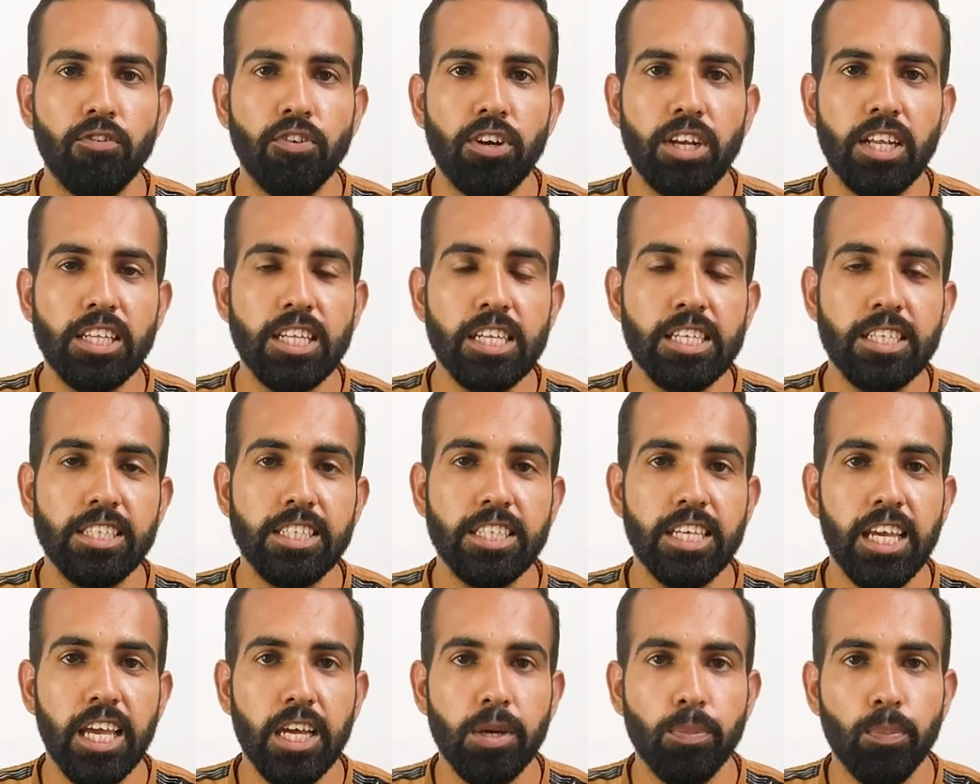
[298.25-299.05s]
नितिन
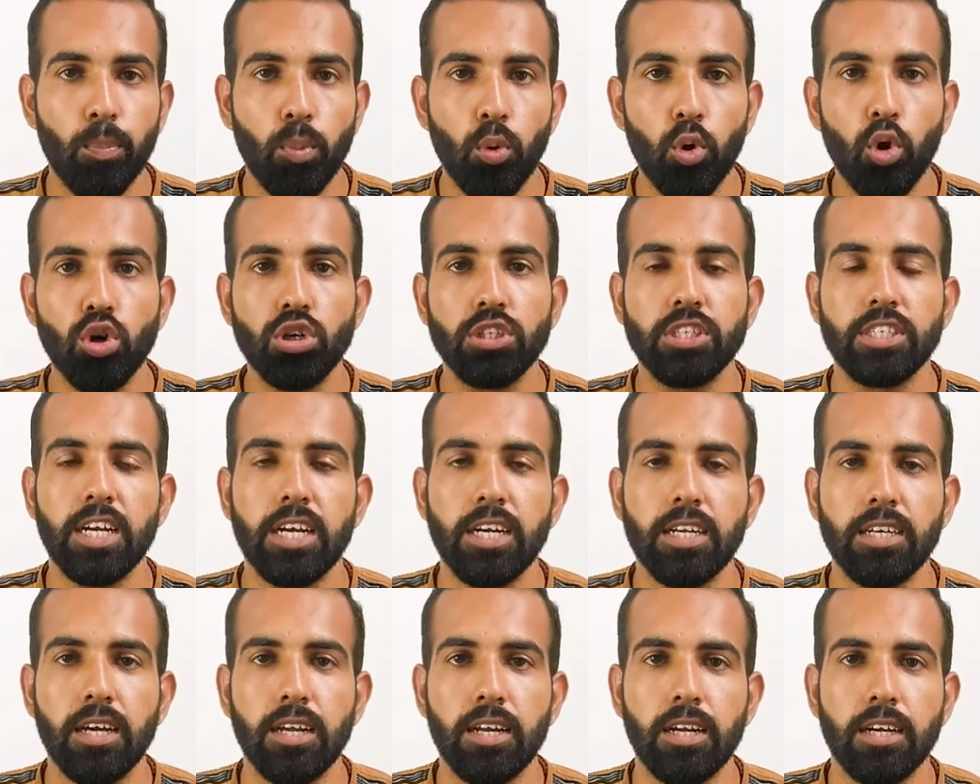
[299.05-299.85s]
जी एक ब्लॉग
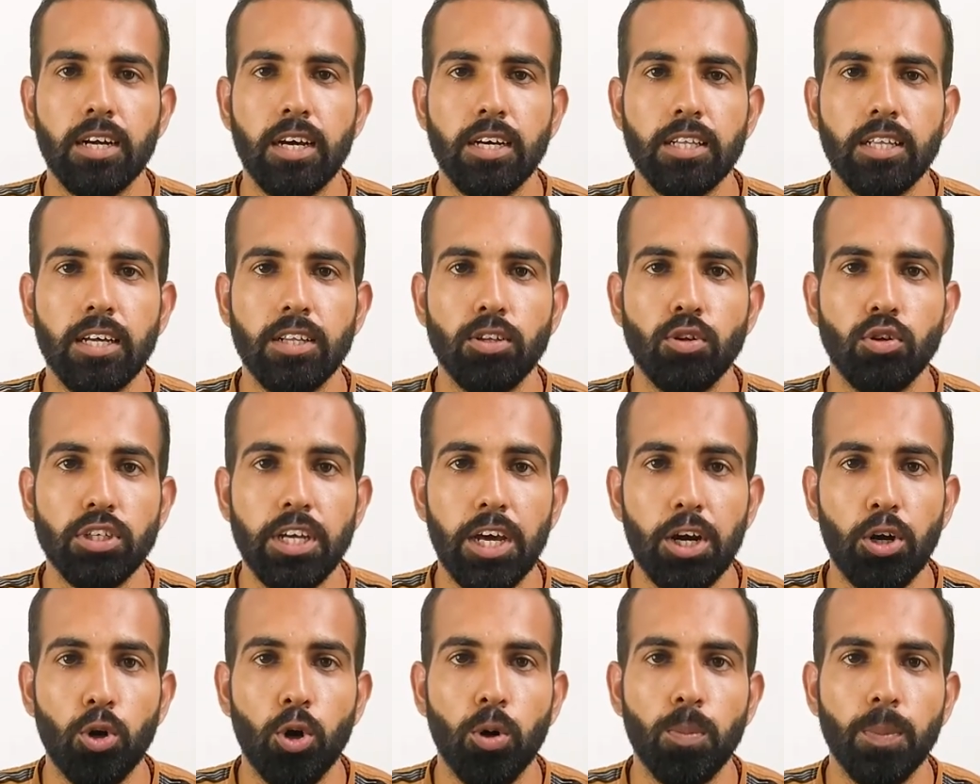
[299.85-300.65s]
स्टार्ट कर रखा था
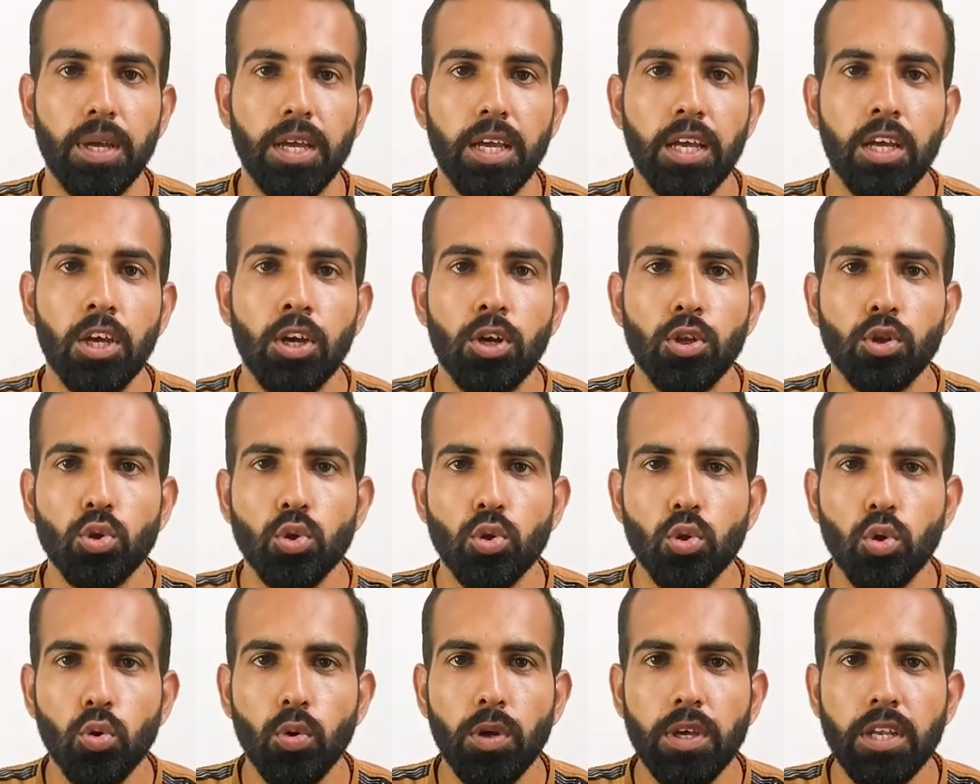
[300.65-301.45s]
2009 में
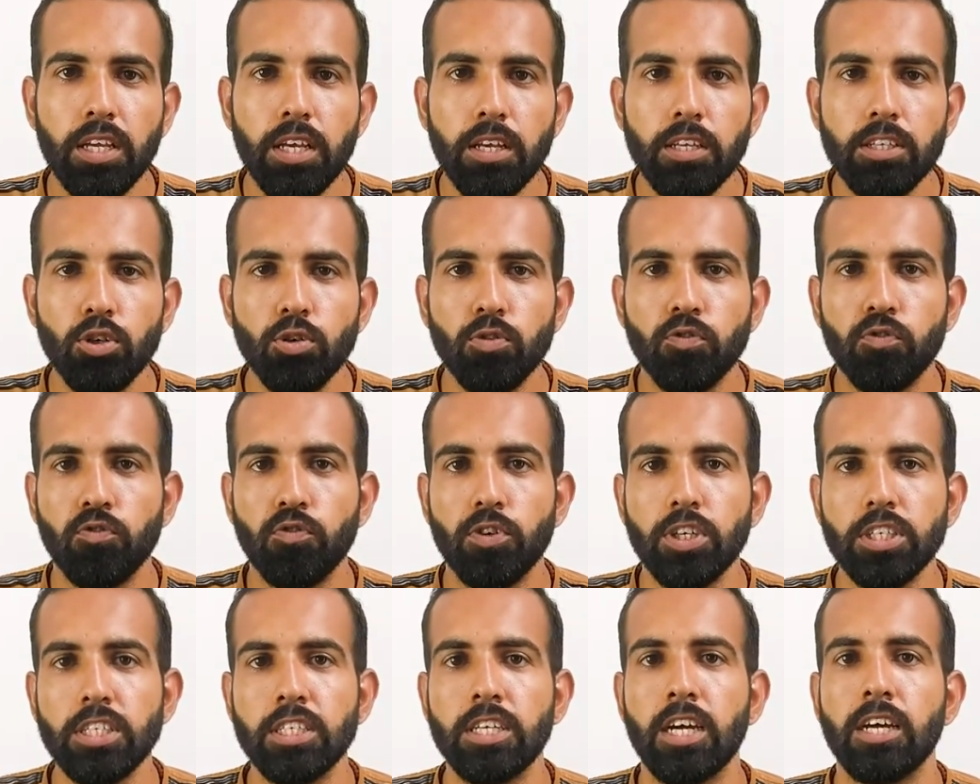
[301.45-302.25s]
तो इनके जो
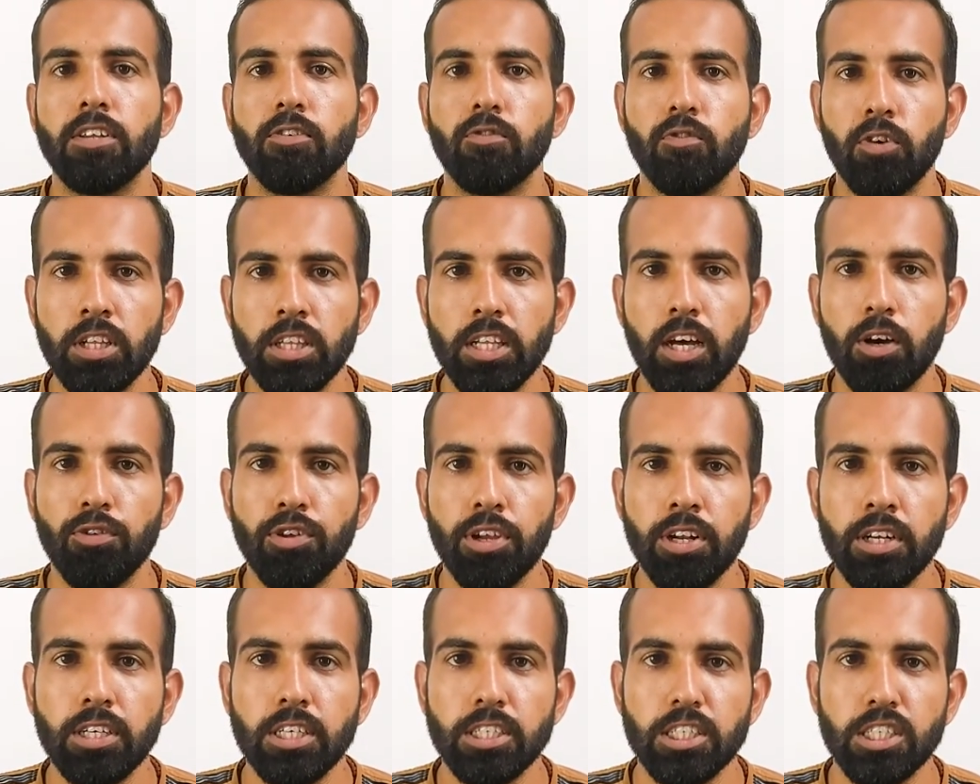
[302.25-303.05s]
फर्स्ट
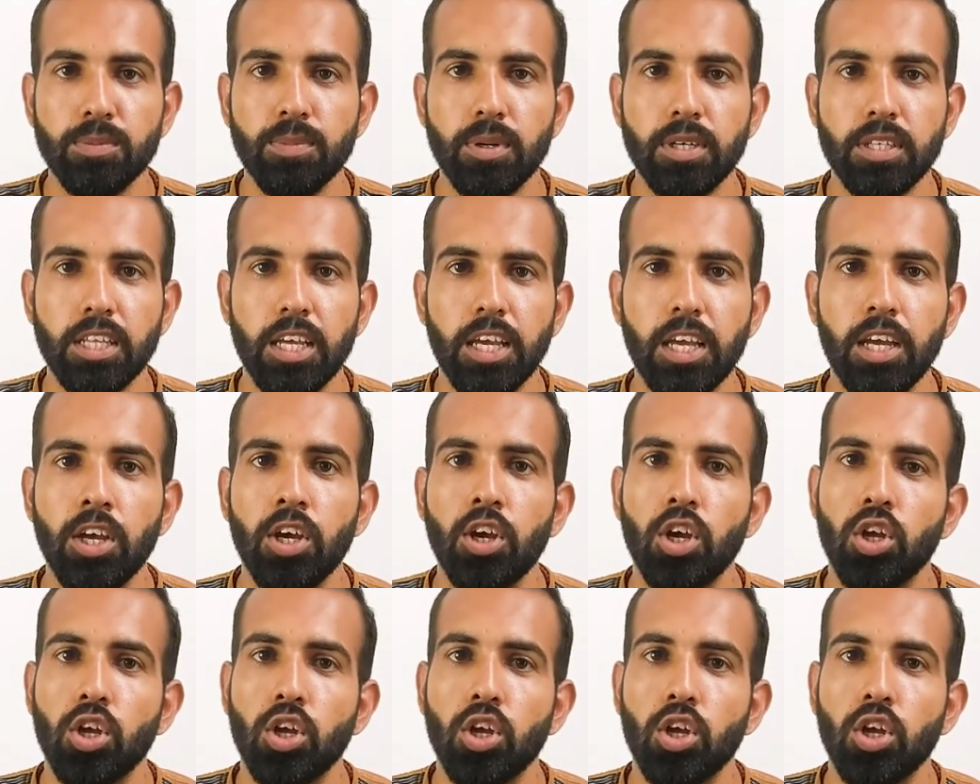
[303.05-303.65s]
1000 कस्टमर थे